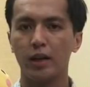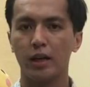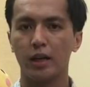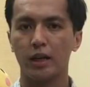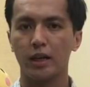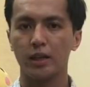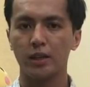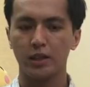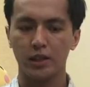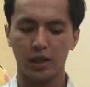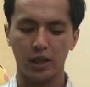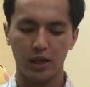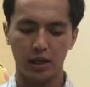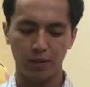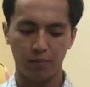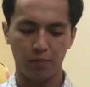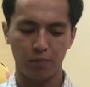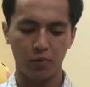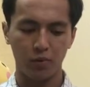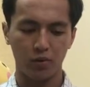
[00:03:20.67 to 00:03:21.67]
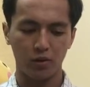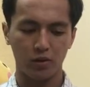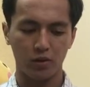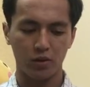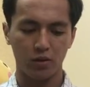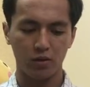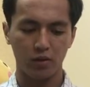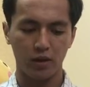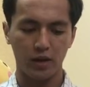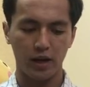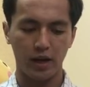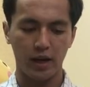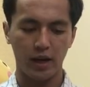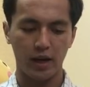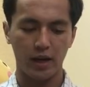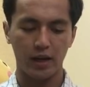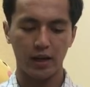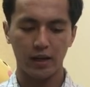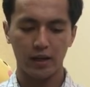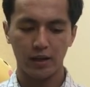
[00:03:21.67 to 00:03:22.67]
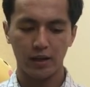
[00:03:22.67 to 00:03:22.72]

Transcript: là cái chai Pure Tonka